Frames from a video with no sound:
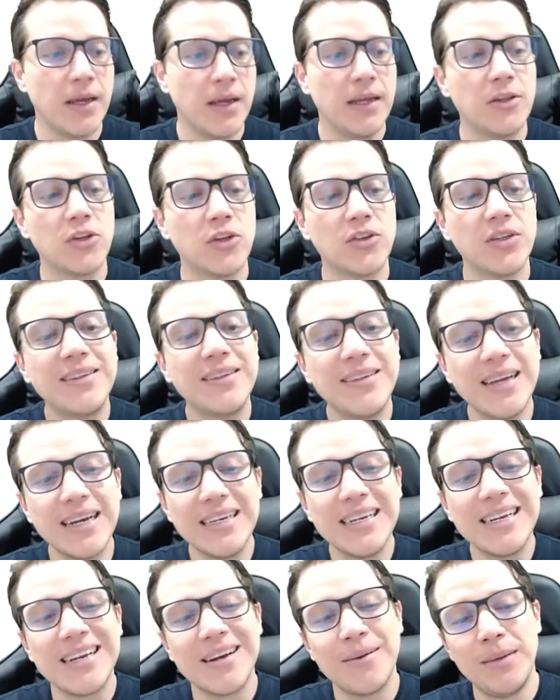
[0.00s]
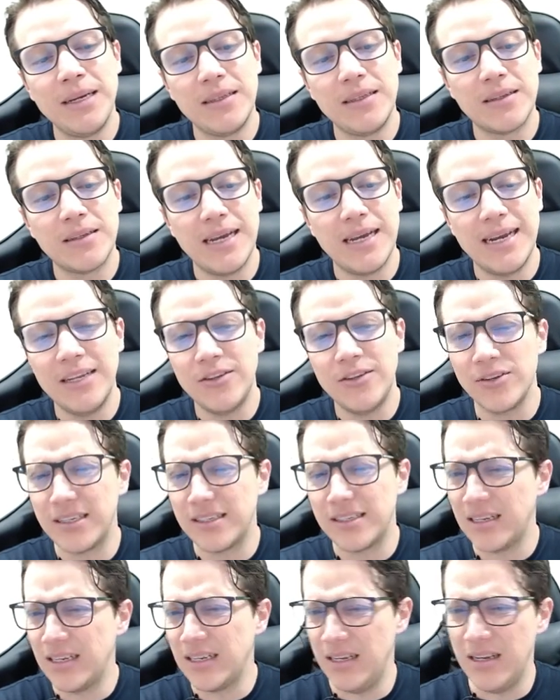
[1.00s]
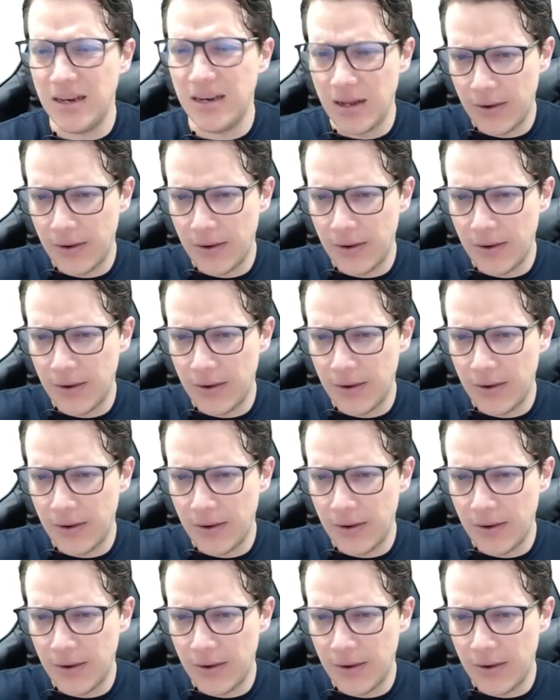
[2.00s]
Entonces técnicamente esto que está aquí,